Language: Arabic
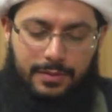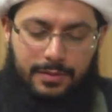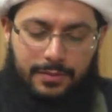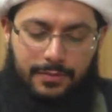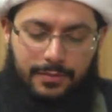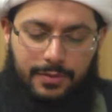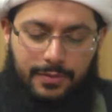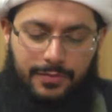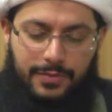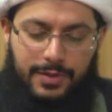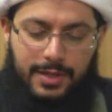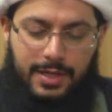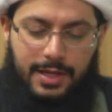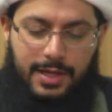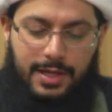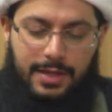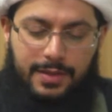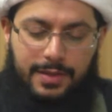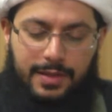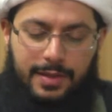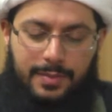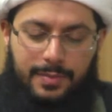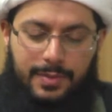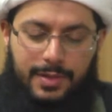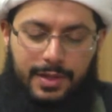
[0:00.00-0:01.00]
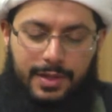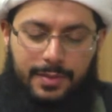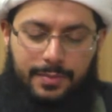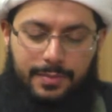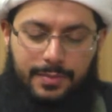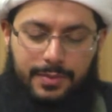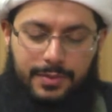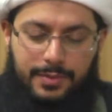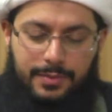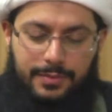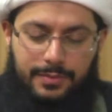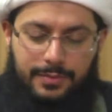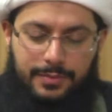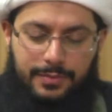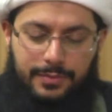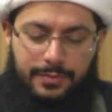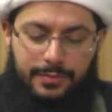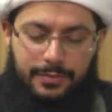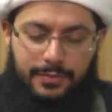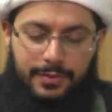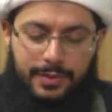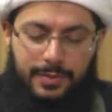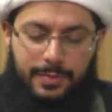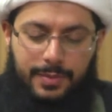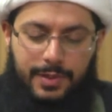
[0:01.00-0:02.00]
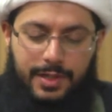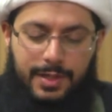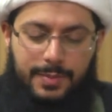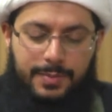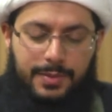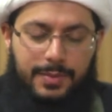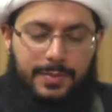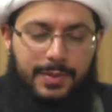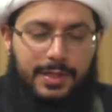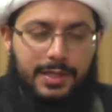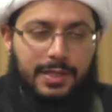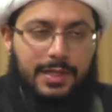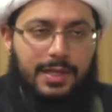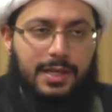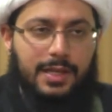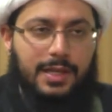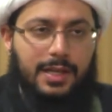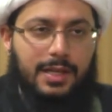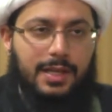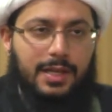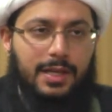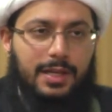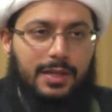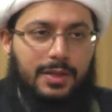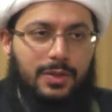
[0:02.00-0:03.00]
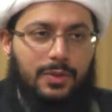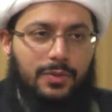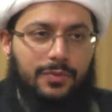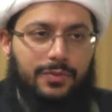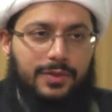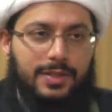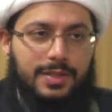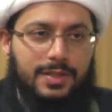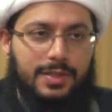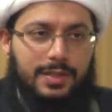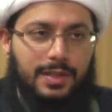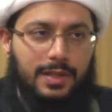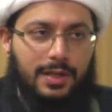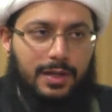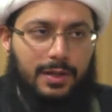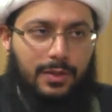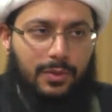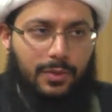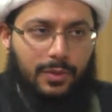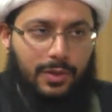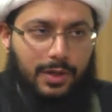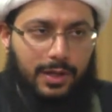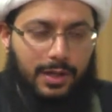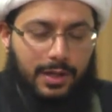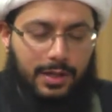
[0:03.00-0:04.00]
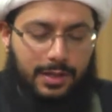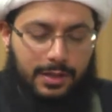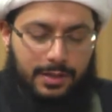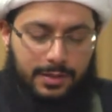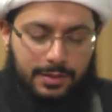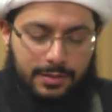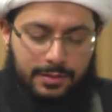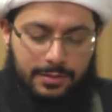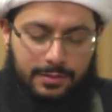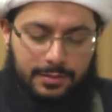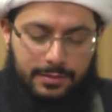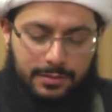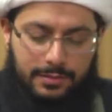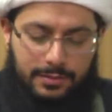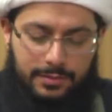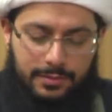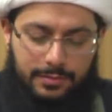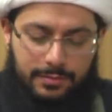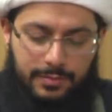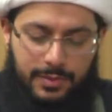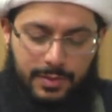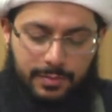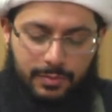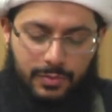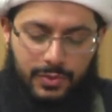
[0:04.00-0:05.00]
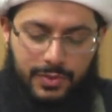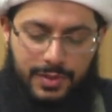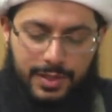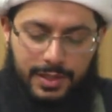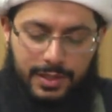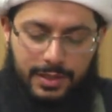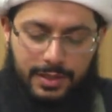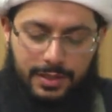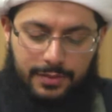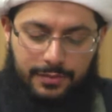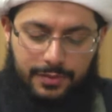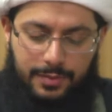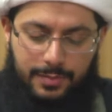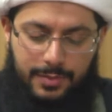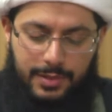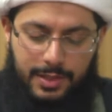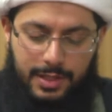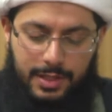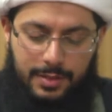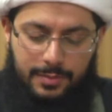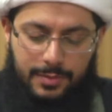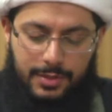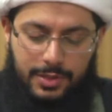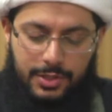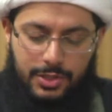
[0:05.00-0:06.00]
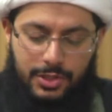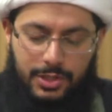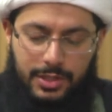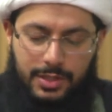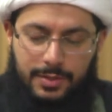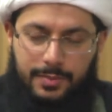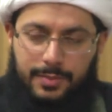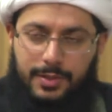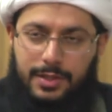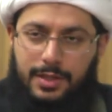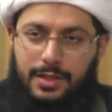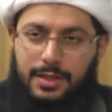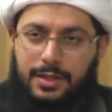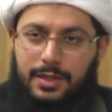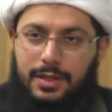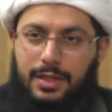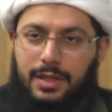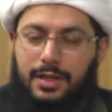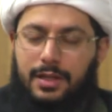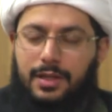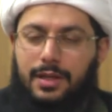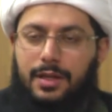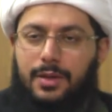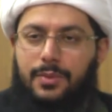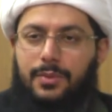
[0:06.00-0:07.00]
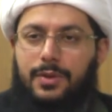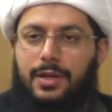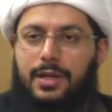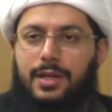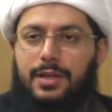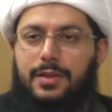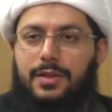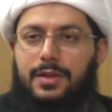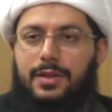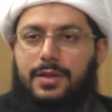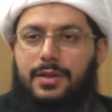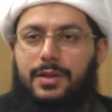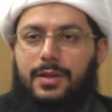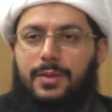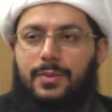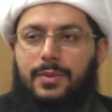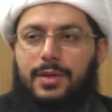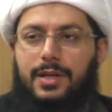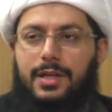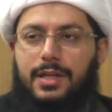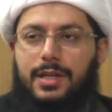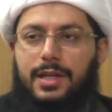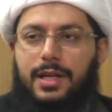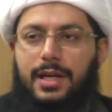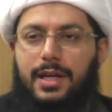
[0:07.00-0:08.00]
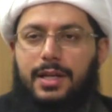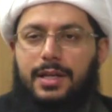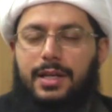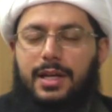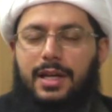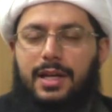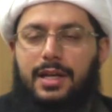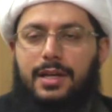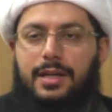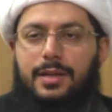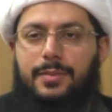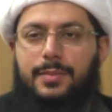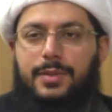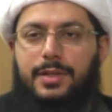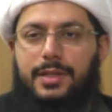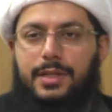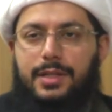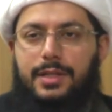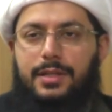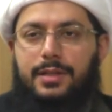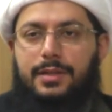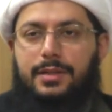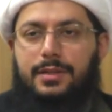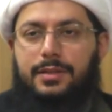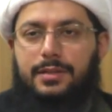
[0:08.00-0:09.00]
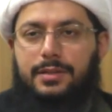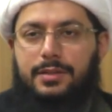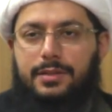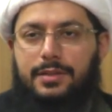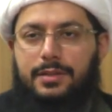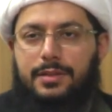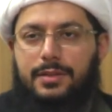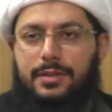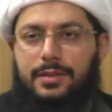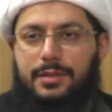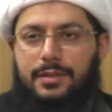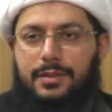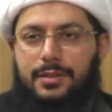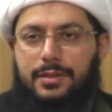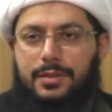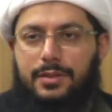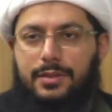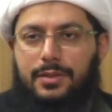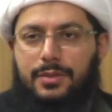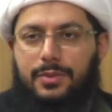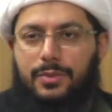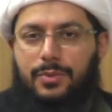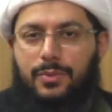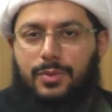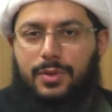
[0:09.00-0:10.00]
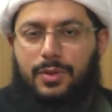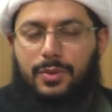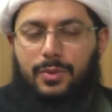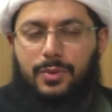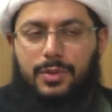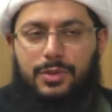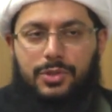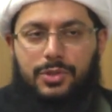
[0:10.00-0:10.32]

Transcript: ففي هذا الباب في باب من كره أن يفسر القرآن من مصنف ابن أبي شيبة نقرأ هذه الرواية عن عامر وهو